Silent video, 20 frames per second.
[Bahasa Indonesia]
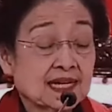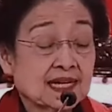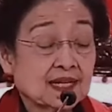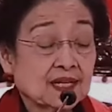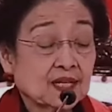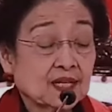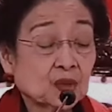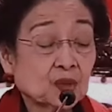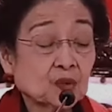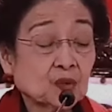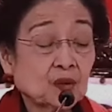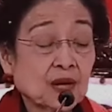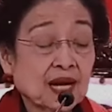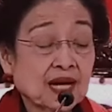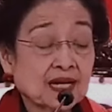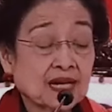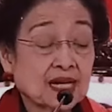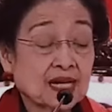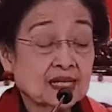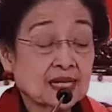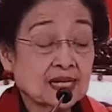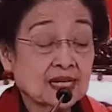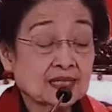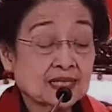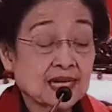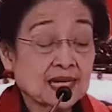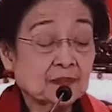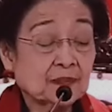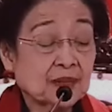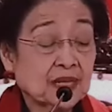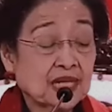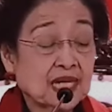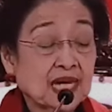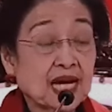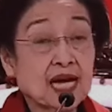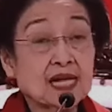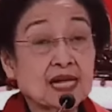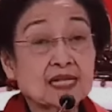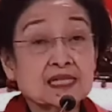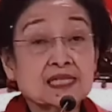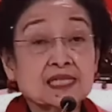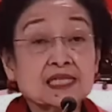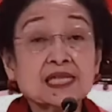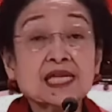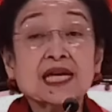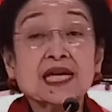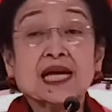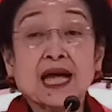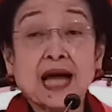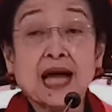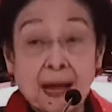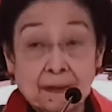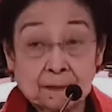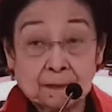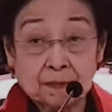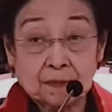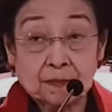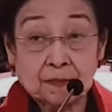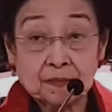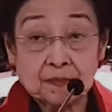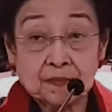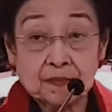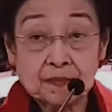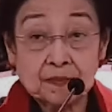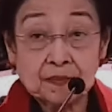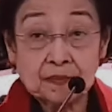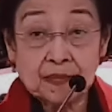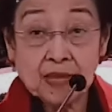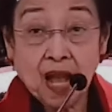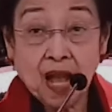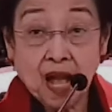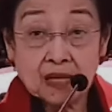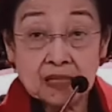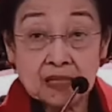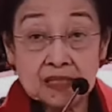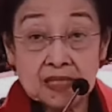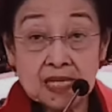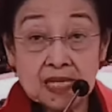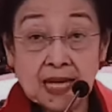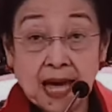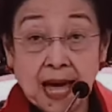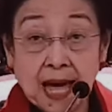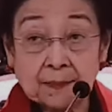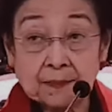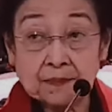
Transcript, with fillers: itulah landasan pilihan sikap. Sikap.